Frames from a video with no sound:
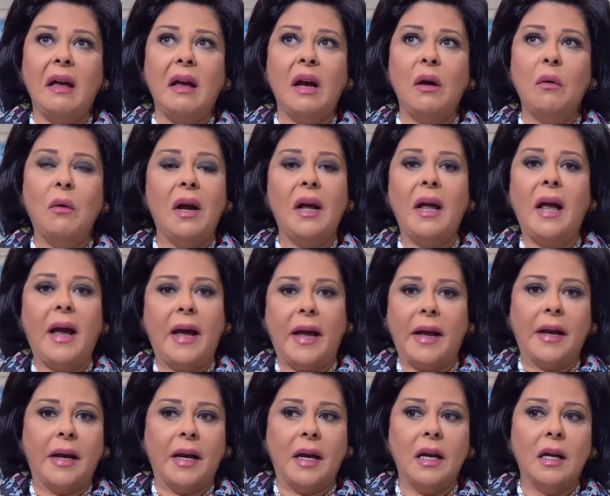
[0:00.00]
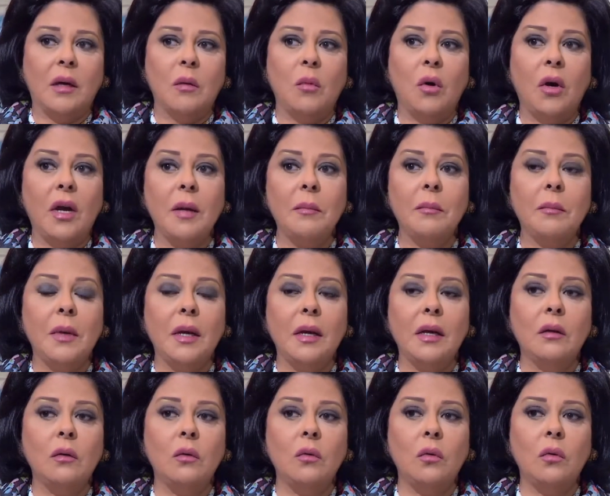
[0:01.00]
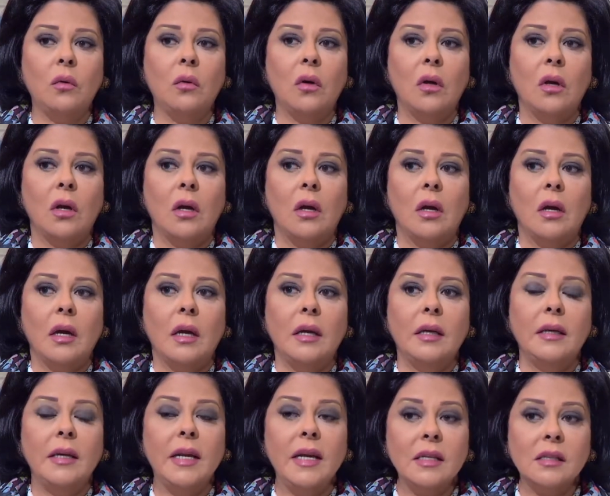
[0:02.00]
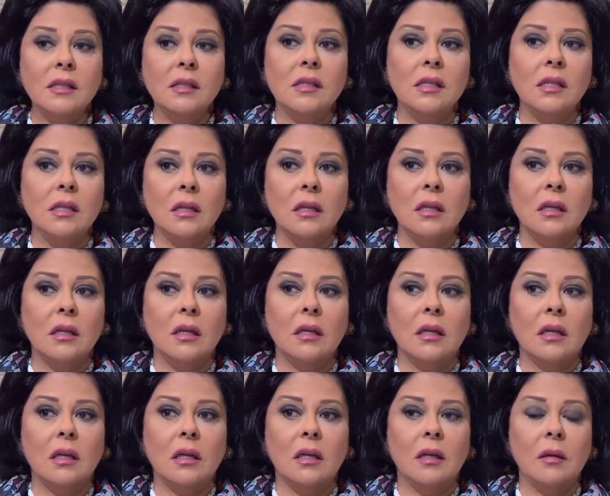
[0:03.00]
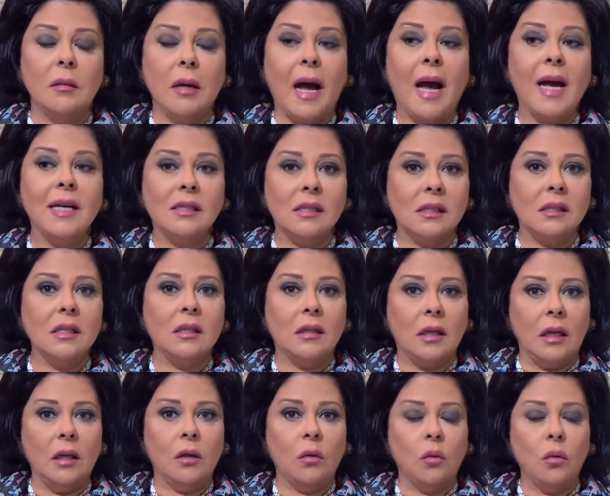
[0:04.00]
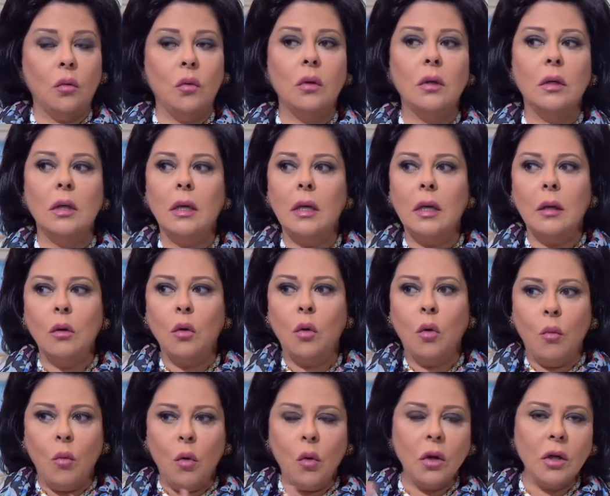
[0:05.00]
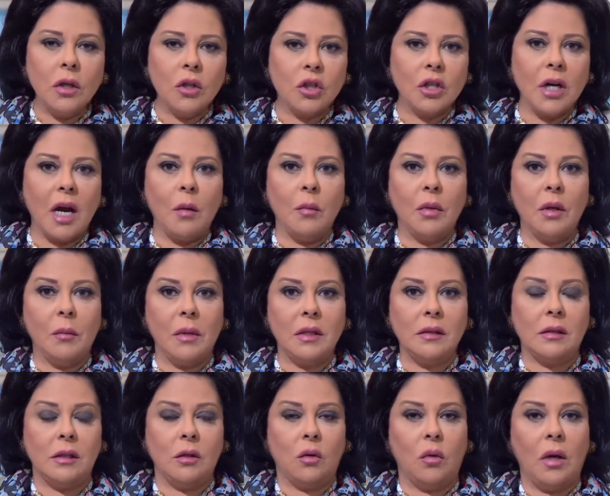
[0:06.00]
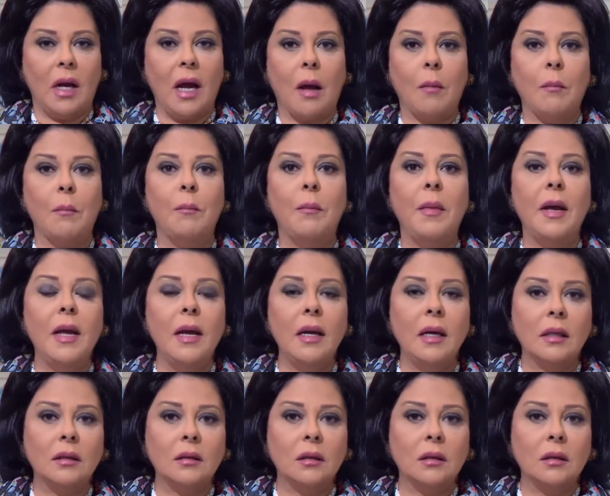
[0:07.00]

او اي حاجه المهم انه الناس دي آه، حست انه جموع الشعب المصري كلها عماله